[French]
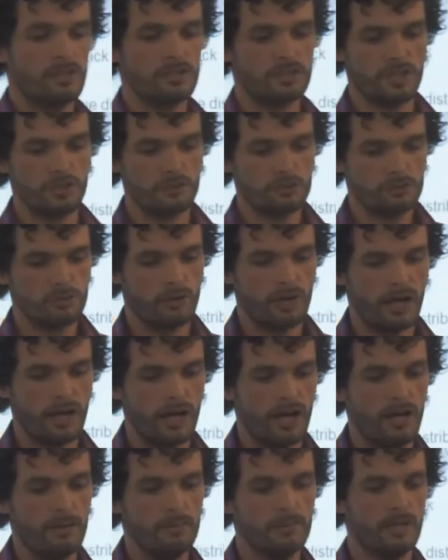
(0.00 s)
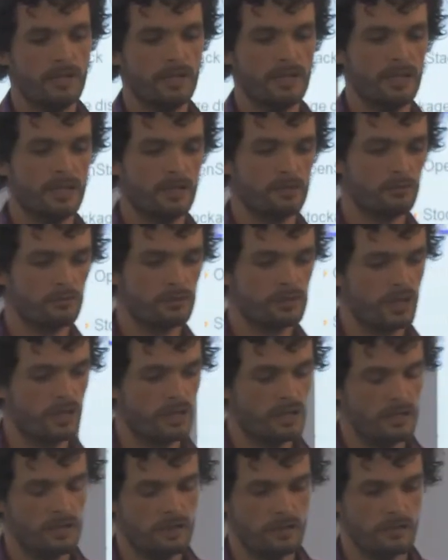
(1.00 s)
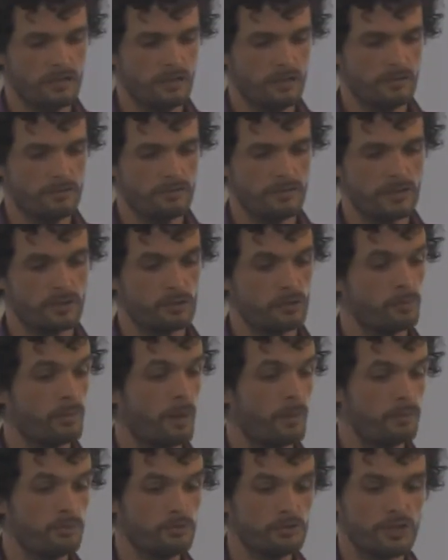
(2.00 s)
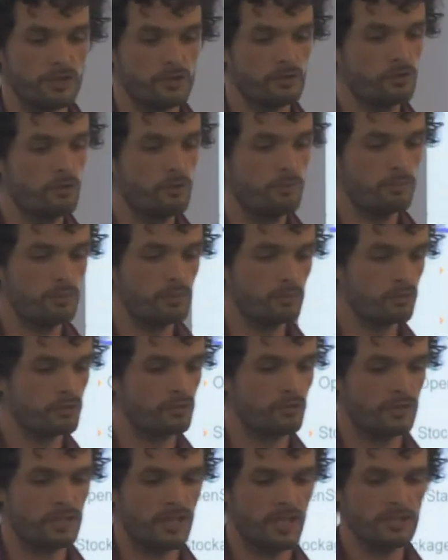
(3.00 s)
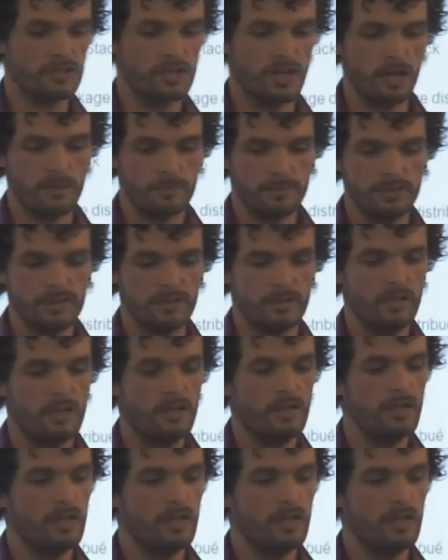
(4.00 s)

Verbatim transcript: j'ajoute de la RAM et tout ça euh, fait que bah, plus j'ai de nœuds, plus mon stockage est rapide.